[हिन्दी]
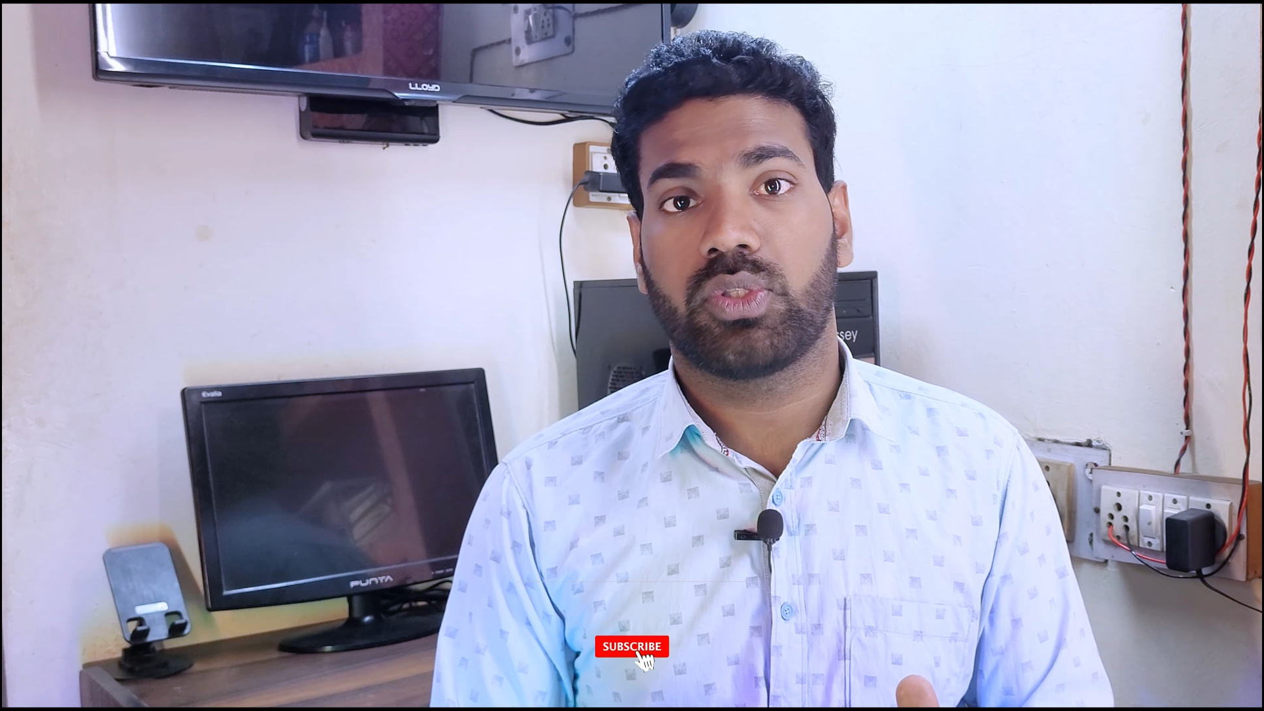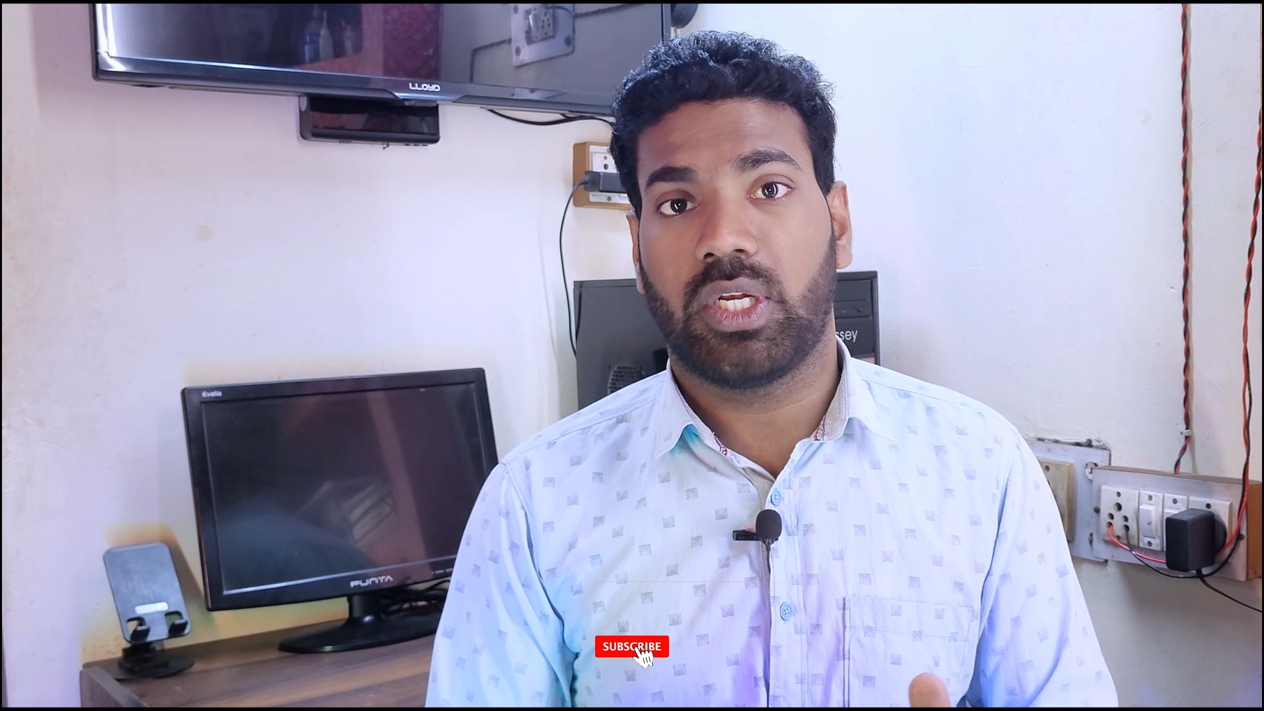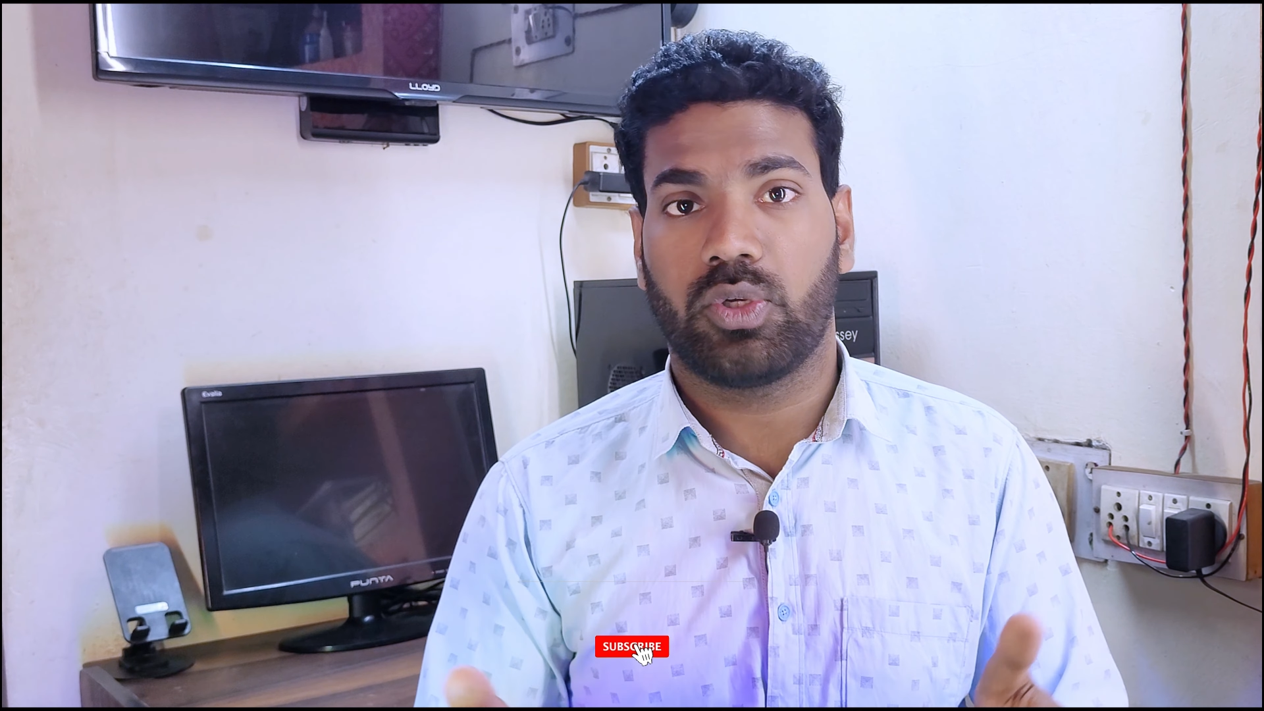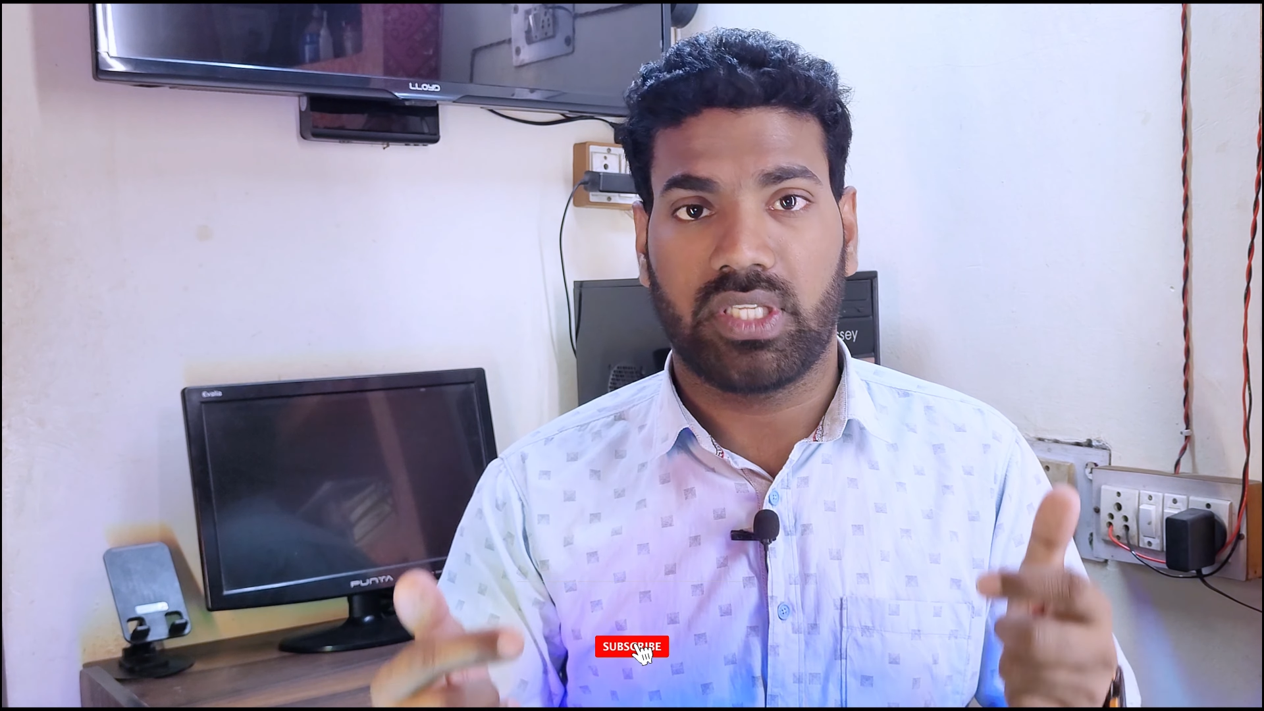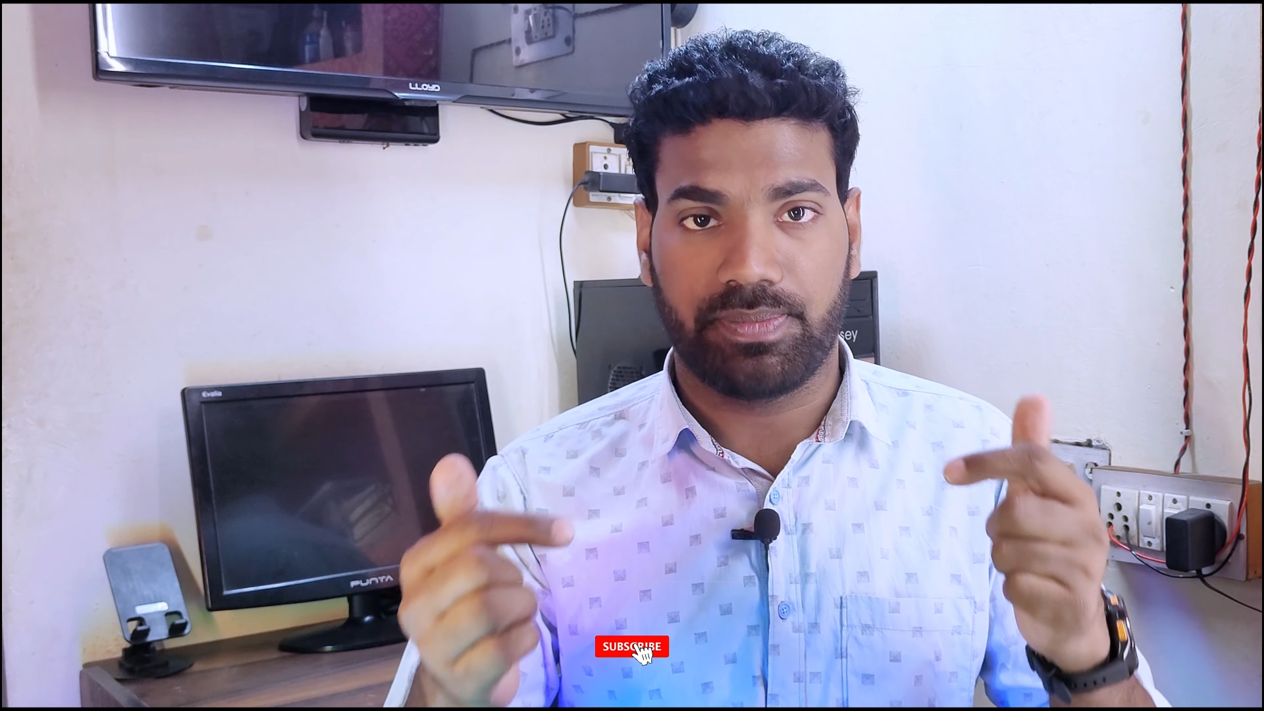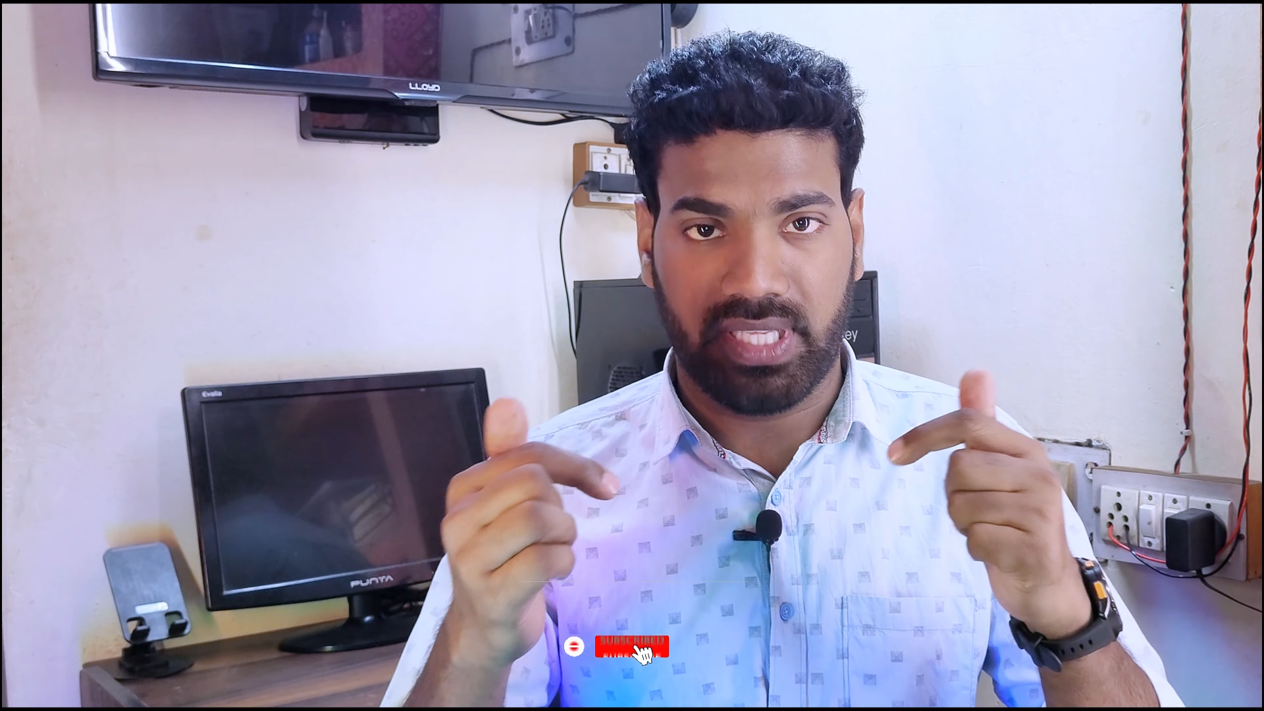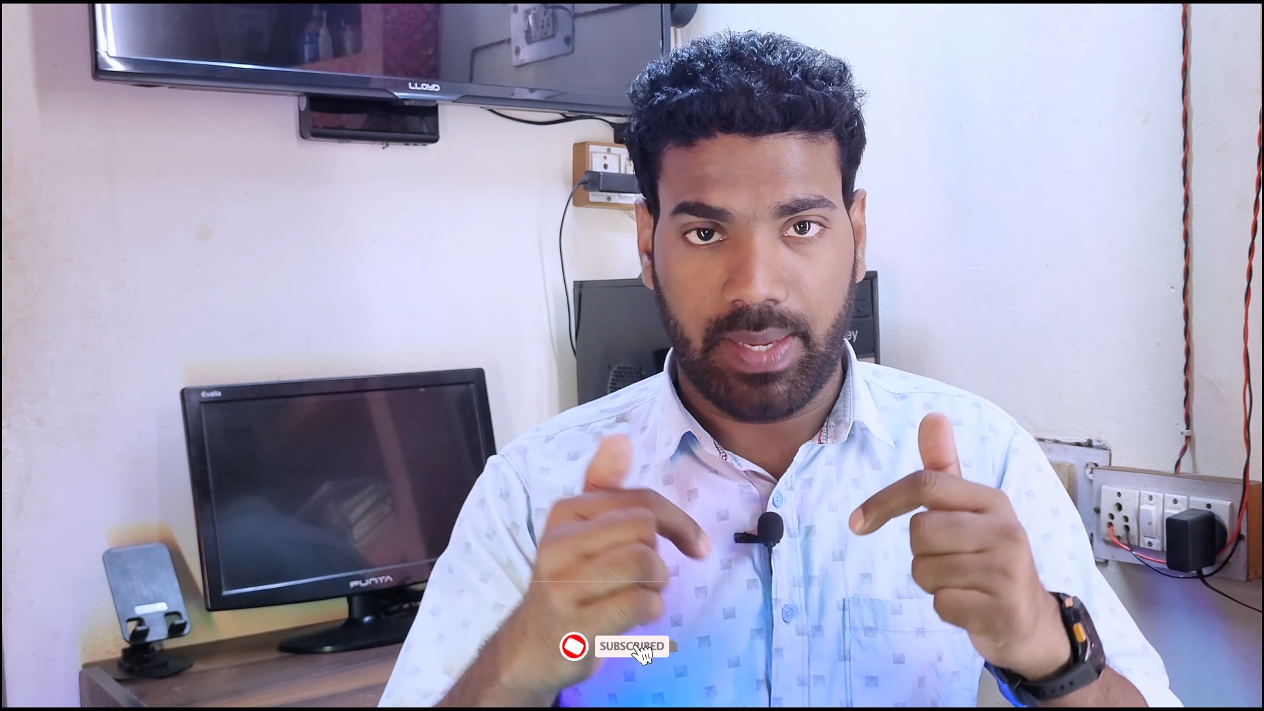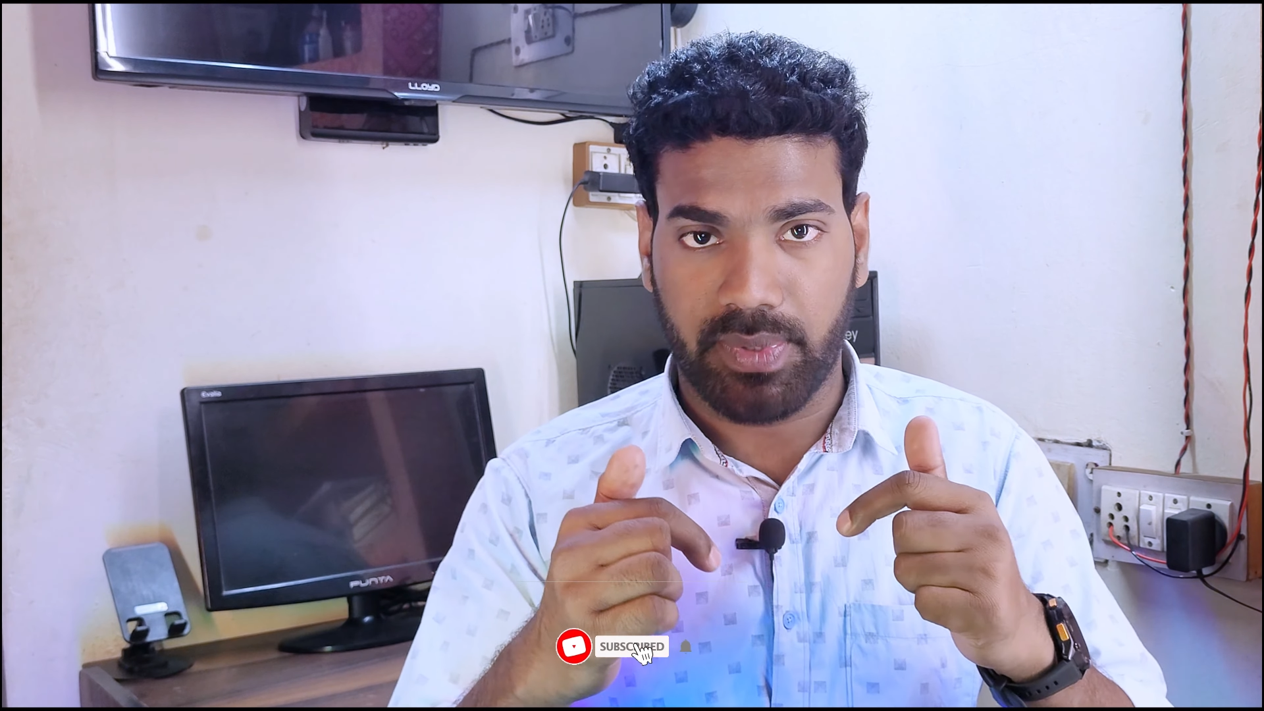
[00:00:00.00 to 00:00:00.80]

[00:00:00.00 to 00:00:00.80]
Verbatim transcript: चैनल को सब्सक्राइब